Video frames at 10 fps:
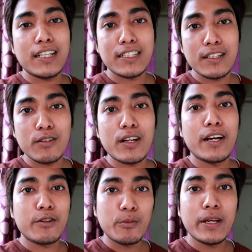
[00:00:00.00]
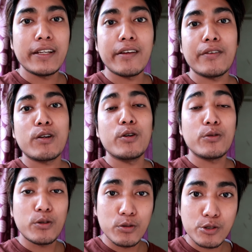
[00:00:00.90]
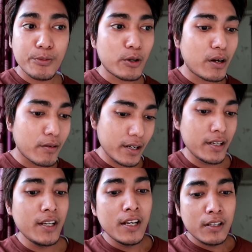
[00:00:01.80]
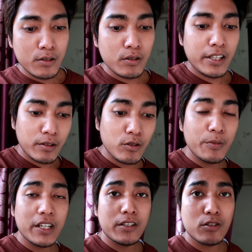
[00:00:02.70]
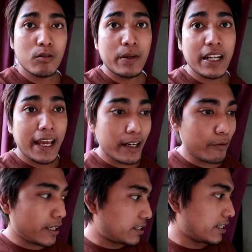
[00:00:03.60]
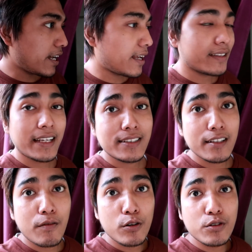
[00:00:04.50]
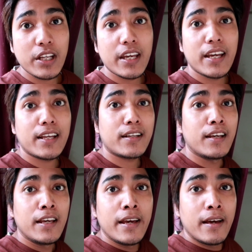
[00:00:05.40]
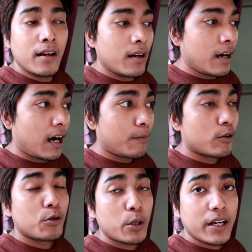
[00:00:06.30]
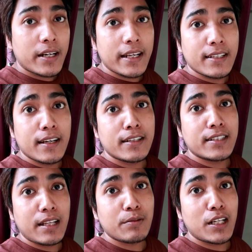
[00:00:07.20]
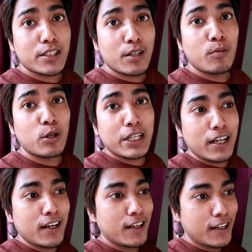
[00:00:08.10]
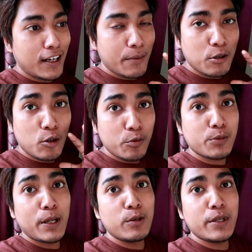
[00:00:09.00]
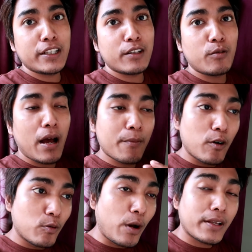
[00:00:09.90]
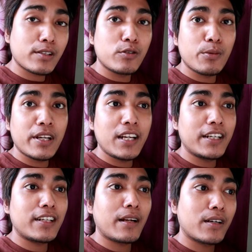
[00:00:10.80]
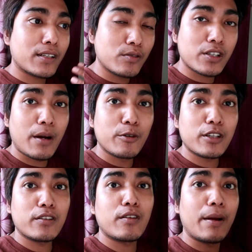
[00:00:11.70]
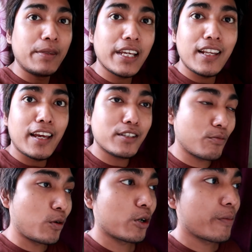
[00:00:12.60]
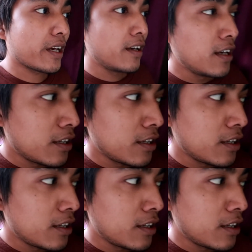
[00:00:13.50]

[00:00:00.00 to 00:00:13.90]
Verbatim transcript: का साथ थोड़ा आर्गूमेंट या फिर कोई उनको कुछ बोला होगा सो देट कुड बी एन इशू बट एनी वेज या देट्स इट फॉर टुडे एंड आप लोगों को अगर स्टाफ सिलेक्शन बोर्ड का आपको ऑफिस मालूम नहीं था तो आपको वहाँ से कुछ भी रिलेटेड अगर कुछ काम होता तो आप देख लिया आज ब्लॉग में